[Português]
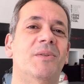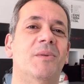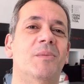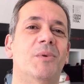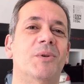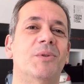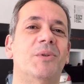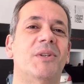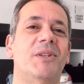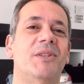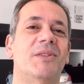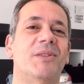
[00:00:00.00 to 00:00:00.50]
o
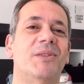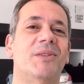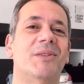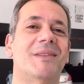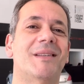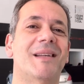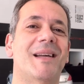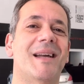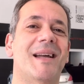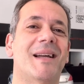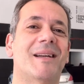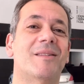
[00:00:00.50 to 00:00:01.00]
motorista do
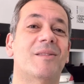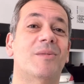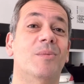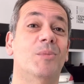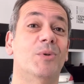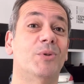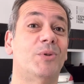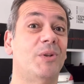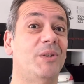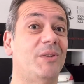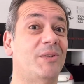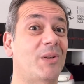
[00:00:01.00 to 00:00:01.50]
táxi, o
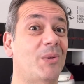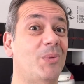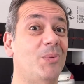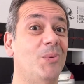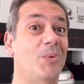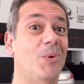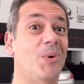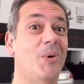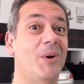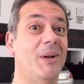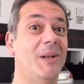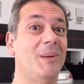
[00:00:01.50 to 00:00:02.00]
motorista do
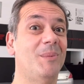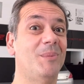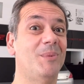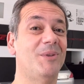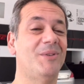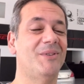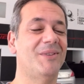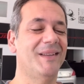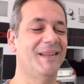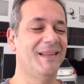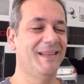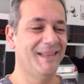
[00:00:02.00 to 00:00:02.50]

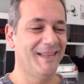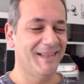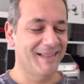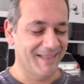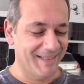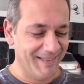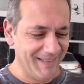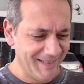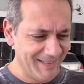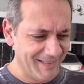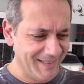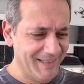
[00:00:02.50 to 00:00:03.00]
ônibus,
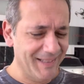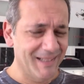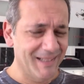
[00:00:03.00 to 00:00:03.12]
né?